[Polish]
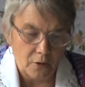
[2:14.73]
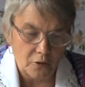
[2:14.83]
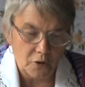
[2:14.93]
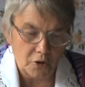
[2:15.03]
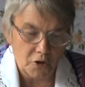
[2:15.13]

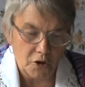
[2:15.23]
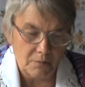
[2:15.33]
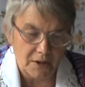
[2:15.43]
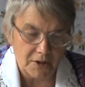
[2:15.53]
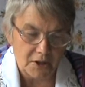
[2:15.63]
i
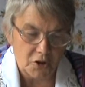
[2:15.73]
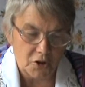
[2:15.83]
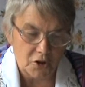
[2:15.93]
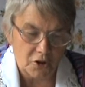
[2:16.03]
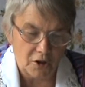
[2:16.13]
otrzyma
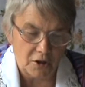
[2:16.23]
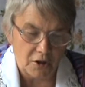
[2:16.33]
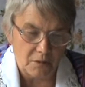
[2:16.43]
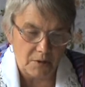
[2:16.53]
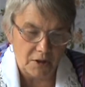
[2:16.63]
zaszczytne
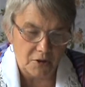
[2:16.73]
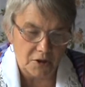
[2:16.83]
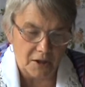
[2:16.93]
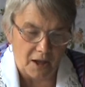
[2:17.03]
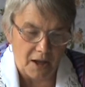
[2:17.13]
imię
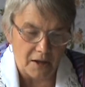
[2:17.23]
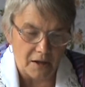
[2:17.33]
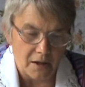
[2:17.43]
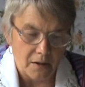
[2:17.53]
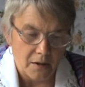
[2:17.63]

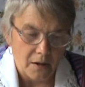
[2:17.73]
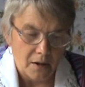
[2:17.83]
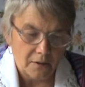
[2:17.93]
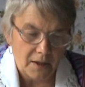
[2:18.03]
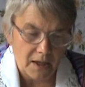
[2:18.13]
Izrael.
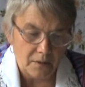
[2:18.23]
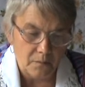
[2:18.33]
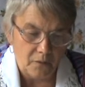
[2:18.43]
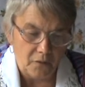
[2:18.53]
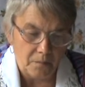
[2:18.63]
Tak
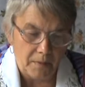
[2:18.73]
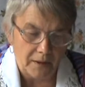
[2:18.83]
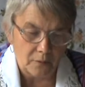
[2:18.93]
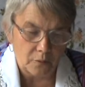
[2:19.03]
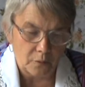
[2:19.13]
mówi
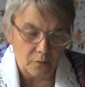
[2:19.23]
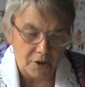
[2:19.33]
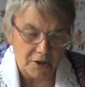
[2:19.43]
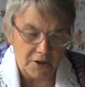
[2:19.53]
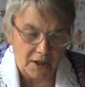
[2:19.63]
Pan Król
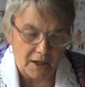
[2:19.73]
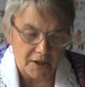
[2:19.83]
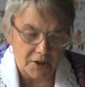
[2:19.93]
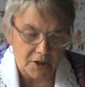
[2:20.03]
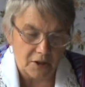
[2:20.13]

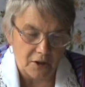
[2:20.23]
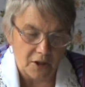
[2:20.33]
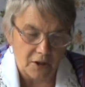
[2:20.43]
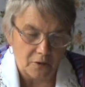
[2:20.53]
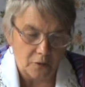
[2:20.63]
Izraelski i
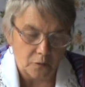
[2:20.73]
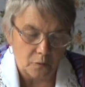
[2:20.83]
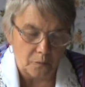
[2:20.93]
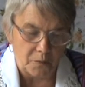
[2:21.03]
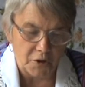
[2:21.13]
jego
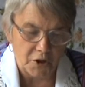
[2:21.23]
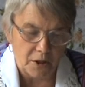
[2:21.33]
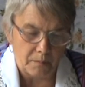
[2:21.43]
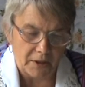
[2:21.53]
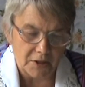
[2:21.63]

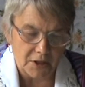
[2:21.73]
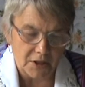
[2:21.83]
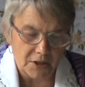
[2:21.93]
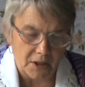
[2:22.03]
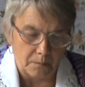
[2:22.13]
odkupiciel Pan
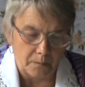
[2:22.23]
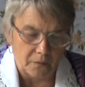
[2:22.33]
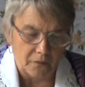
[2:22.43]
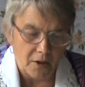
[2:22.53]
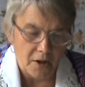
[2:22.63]

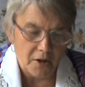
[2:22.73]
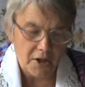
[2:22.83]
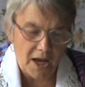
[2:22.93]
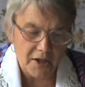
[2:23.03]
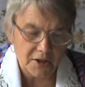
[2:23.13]
Zastępów
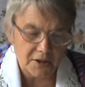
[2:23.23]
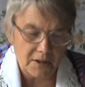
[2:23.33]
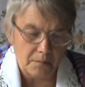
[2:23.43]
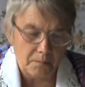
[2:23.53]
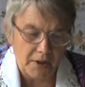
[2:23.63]
ja
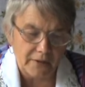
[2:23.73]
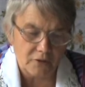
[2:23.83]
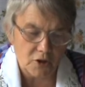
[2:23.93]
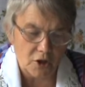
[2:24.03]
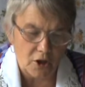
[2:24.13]
jestem
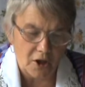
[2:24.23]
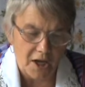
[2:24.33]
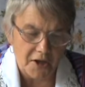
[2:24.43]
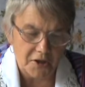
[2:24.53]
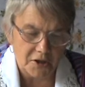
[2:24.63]
pierwszy i
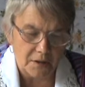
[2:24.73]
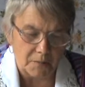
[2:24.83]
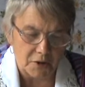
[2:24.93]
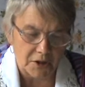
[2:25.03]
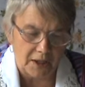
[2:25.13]
ja jestem
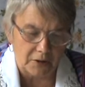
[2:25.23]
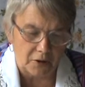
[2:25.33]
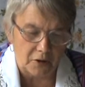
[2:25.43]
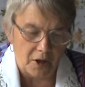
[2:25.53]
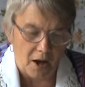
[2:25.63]

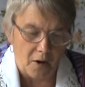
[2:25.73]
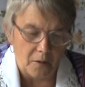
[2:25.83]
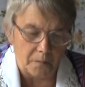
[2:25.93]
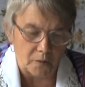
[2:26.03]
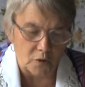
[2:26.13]
ostatni, a
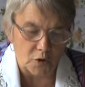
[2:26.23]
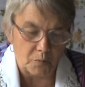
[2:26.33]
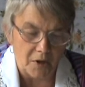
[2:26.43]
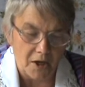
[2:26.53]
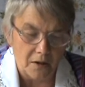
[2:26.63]
oprócz
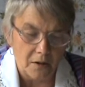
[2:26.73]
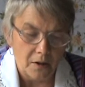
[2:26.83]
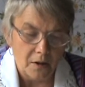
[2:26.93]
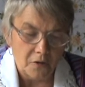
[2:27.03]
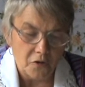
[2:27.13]
mnie
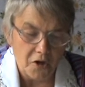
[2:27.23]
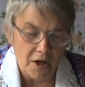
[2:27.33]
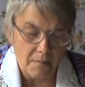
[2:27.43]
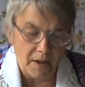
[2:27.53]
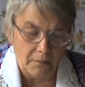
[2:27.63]

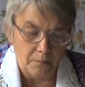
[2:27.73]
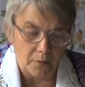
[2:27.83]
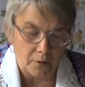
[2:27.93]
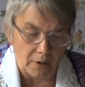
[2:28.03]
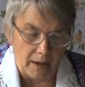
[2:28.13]
nie ma
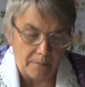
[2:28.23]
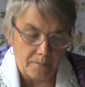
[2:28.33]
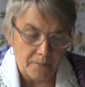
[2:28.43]
Boga.